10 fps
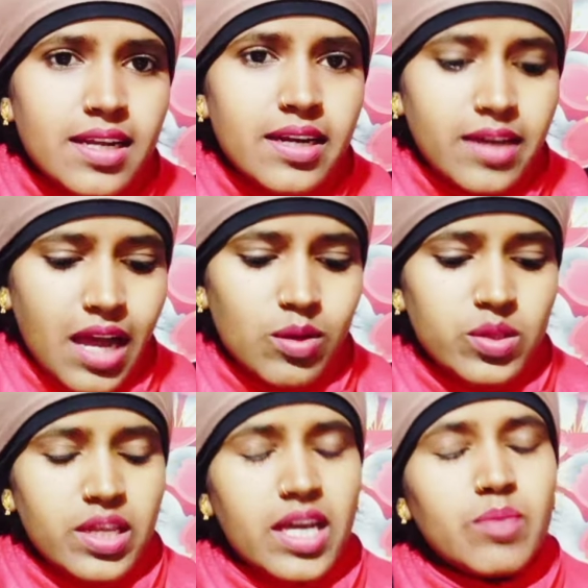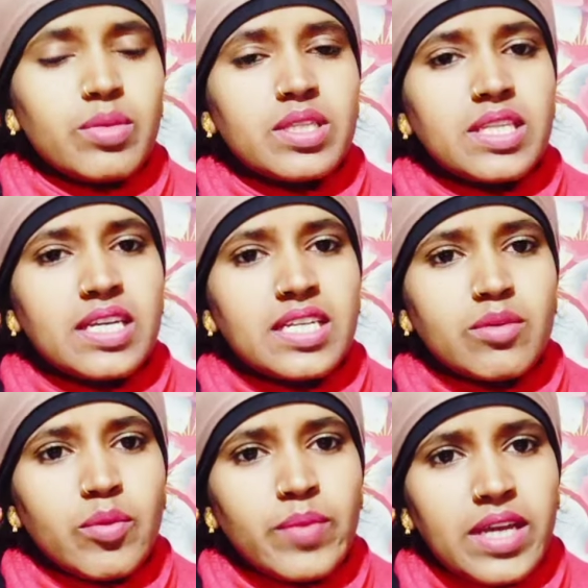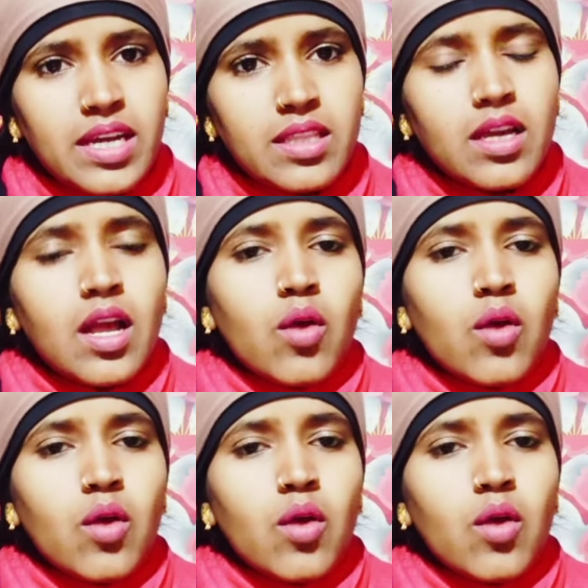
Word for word: का लड़का होता है पर देखने में बेहद